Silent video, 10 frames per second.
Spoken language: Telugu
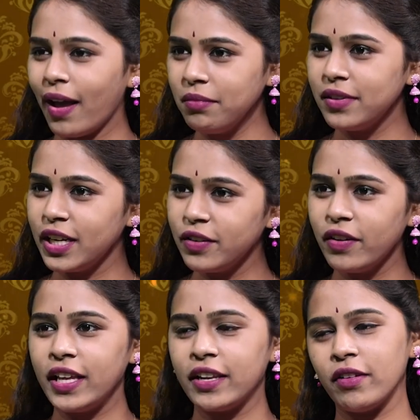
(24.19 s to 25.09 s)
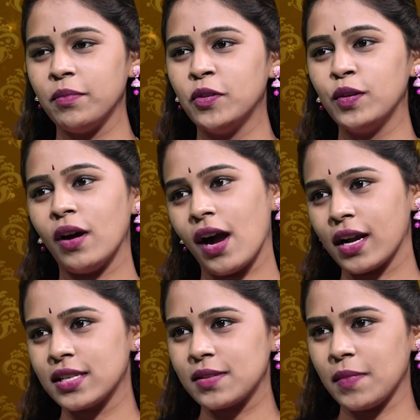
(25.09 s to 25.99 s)
మ్యామ్ రెండు వేల ఇరవై మూడు
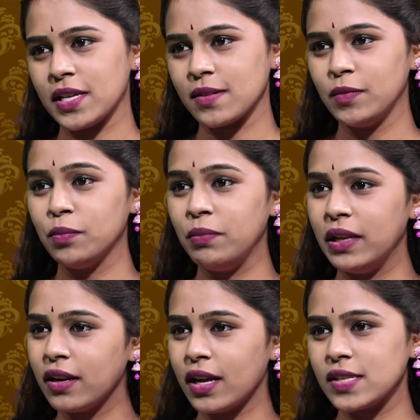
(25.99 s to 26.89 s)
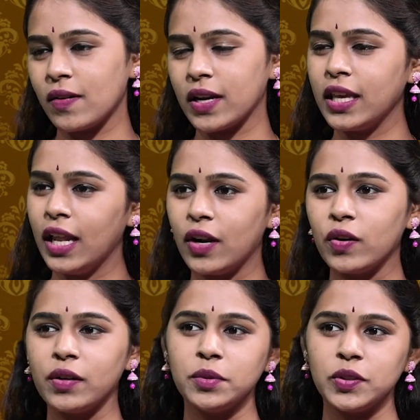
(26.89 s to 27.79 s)
ఆగస్టు మాసంలో మీనరాశి వారికి
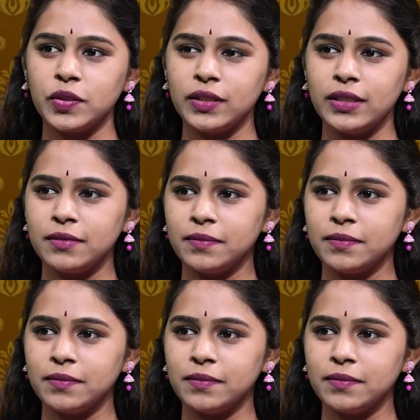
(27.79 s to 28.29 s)
ఎలా ఉండబోతుంది